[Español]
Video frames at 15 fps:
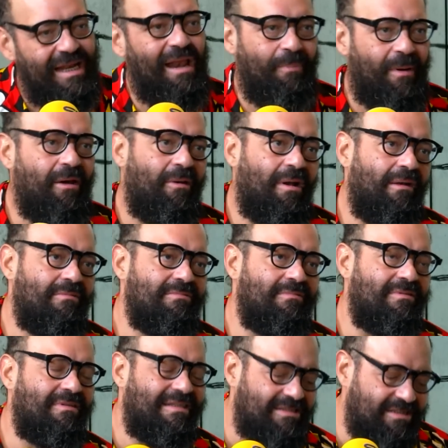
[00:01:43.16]
la palabra.
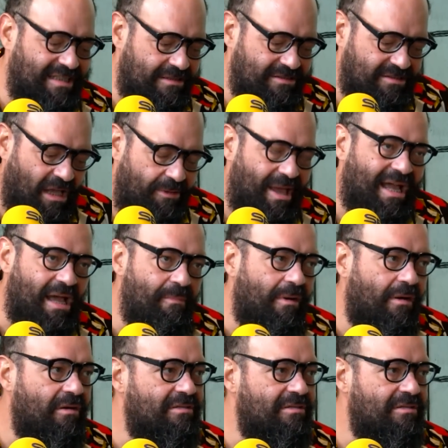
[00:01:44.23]
Eh, ¿Has descubierto la palabra